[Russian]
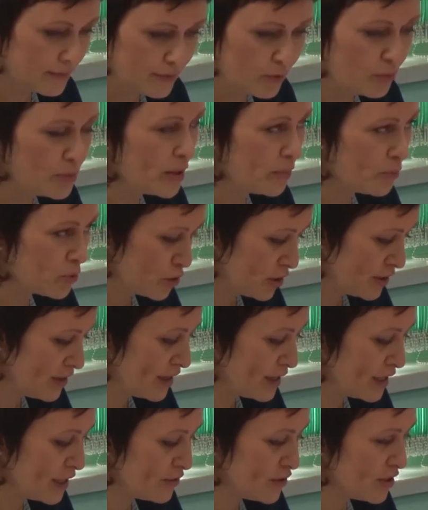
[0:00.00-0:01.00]
У меня просто
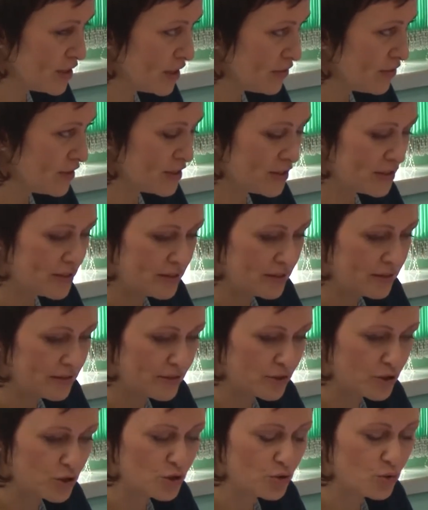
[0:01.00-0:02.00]
данные все на
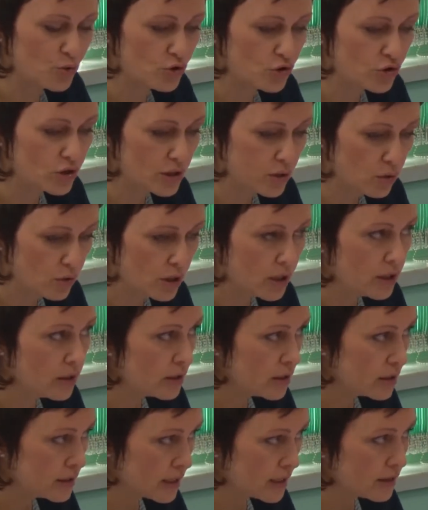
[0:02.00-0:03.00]
26 число.
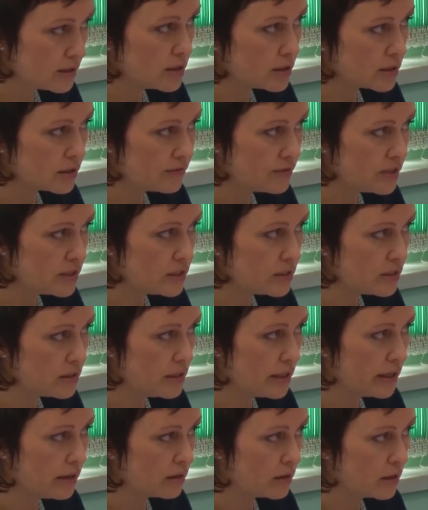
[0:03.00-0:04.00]
С разницей в 10
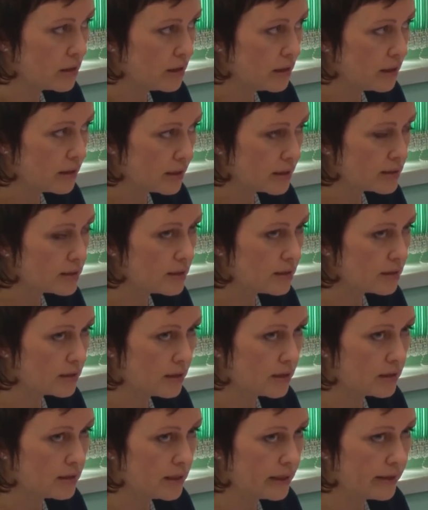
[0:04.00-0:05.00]
дней.
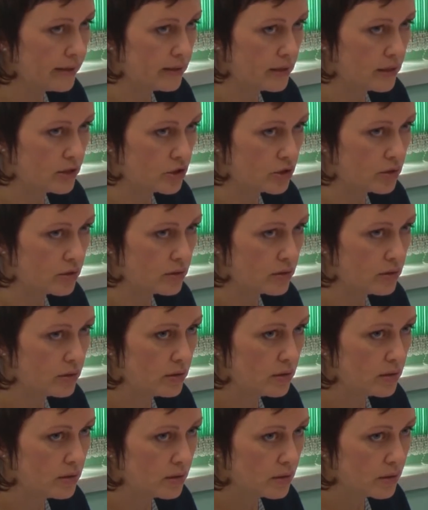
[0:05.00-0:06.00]
Наценка одна и та же.
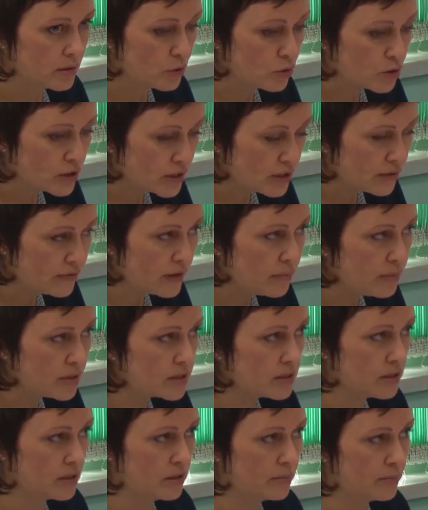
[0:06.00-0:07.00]
Но за это время
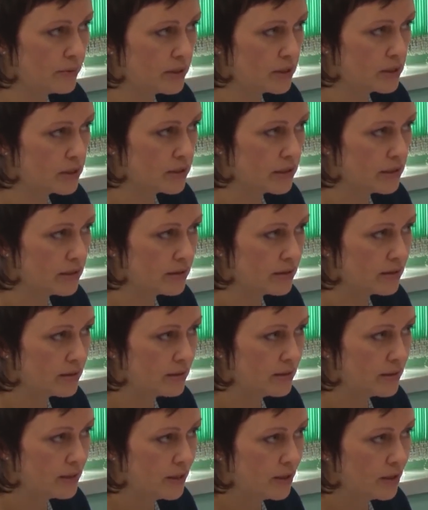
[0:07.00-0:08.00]
цены подросли.
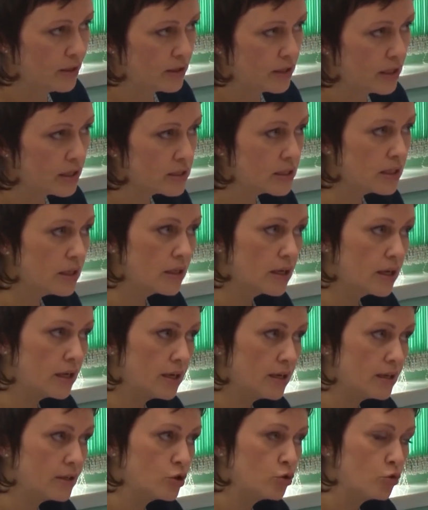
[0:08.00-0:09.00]

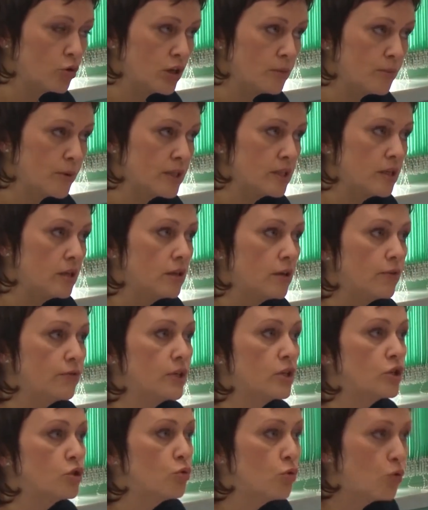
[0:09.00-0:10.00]
Наценка 40%
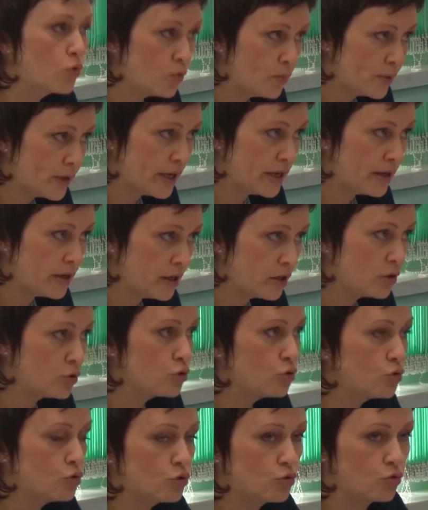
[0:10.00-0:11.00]
на 100 рублей – это
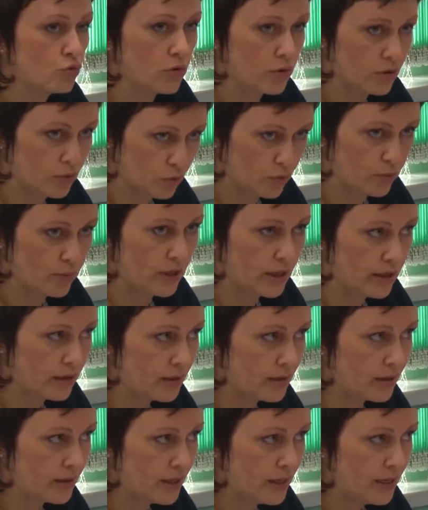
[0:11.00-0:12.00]
140 рублей.
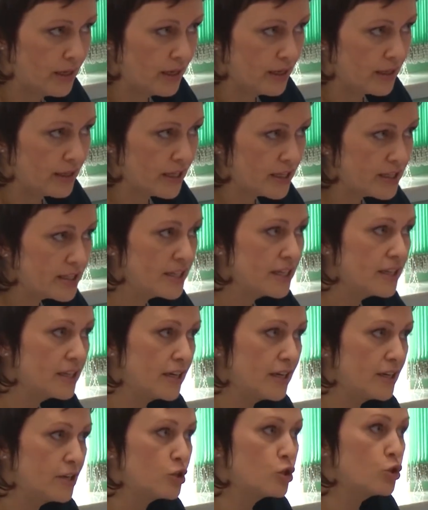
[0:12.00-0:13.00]

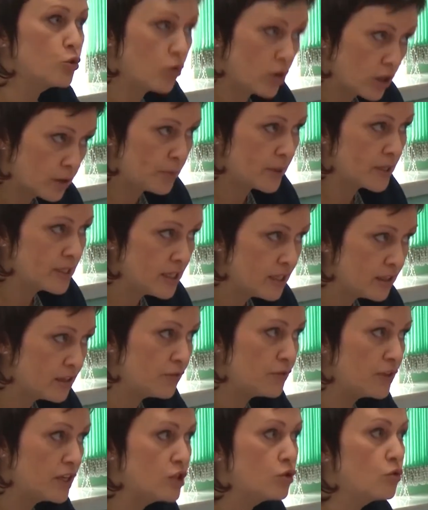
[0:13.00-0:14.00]
Наценка
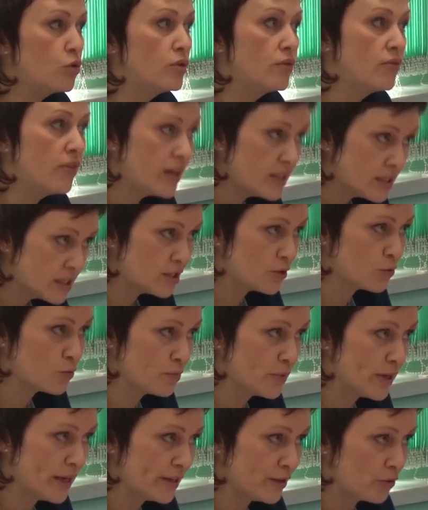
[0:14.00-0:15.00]
40% на 120
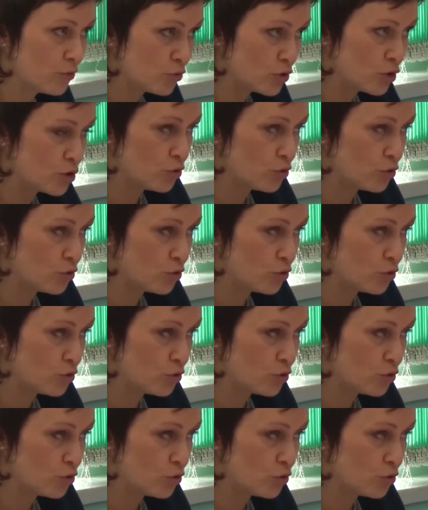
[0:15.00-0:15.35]
рублей – это уже